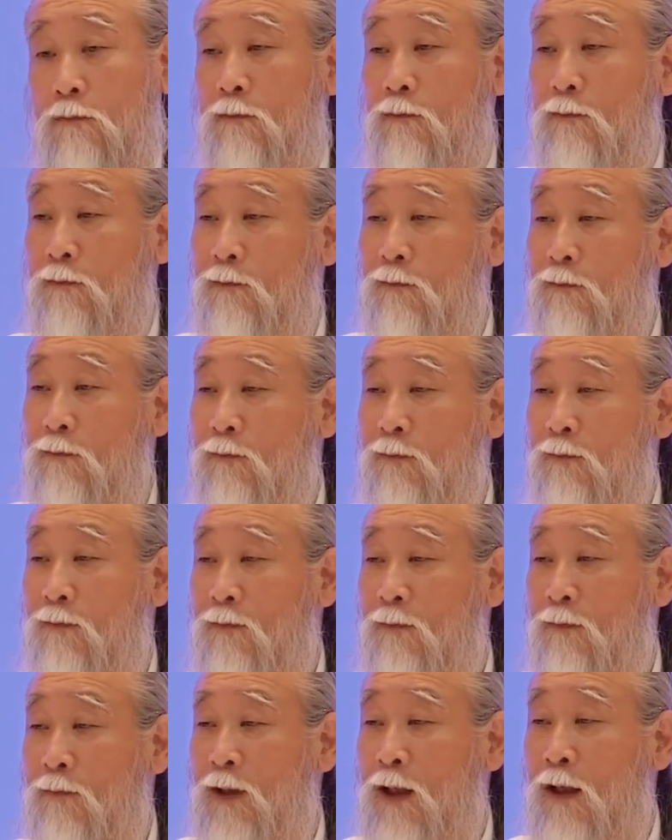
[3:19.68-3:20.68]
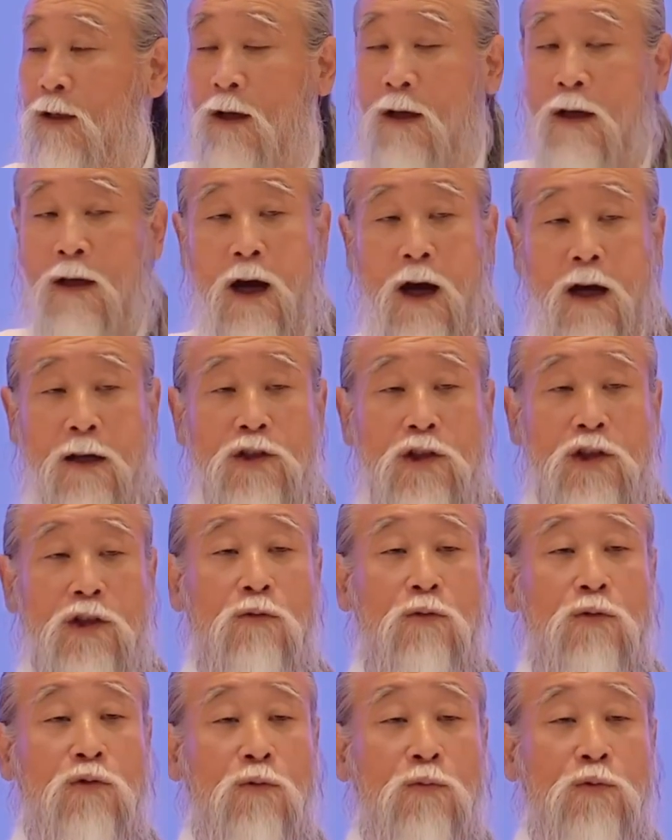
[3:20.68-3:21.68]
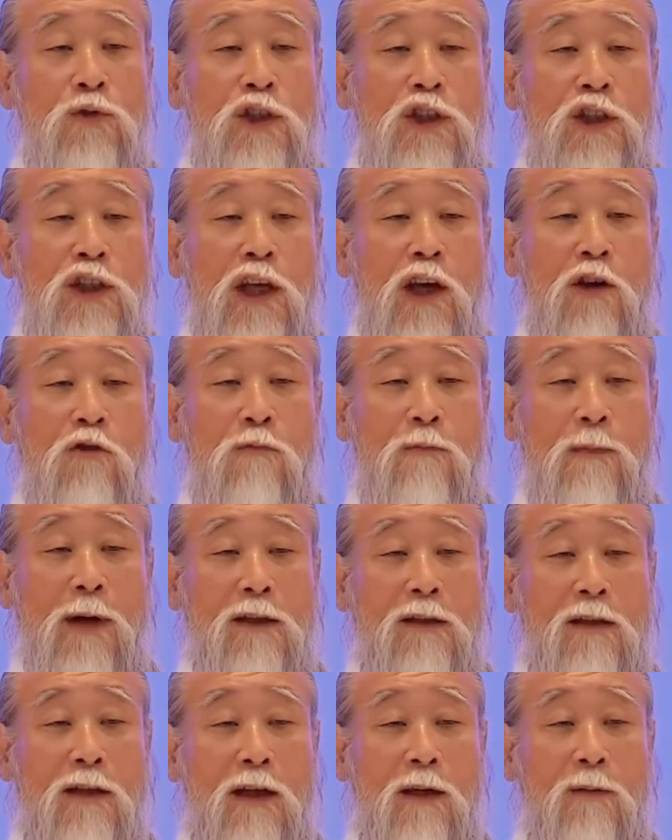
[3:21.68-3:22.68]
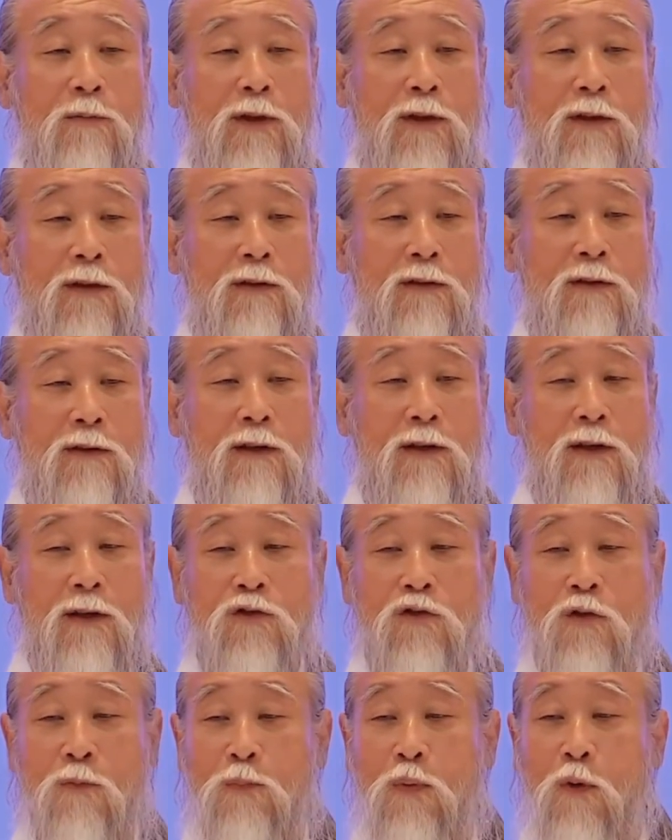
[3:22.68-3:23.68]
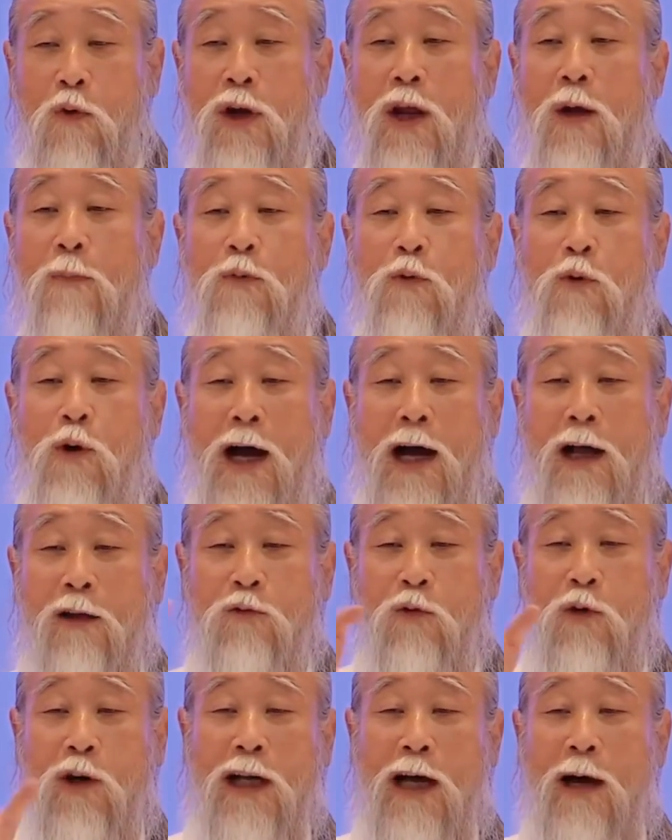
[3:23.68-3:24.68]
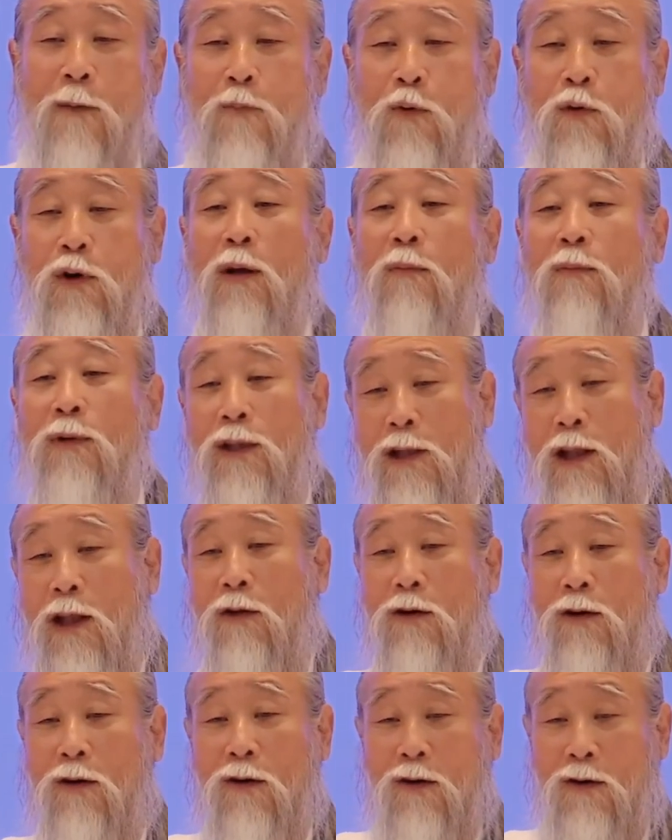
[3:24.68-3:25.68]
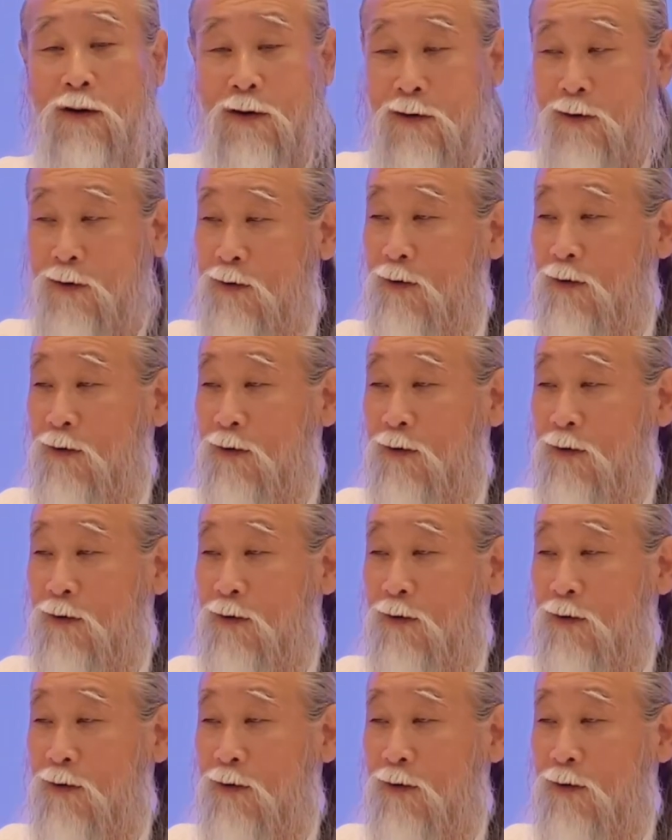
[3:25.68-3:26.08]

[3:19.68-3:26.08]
응. 아, 지구 좀 쉬게끔 만들려면 좀 보내보고 한동안 안 보내면 돼요.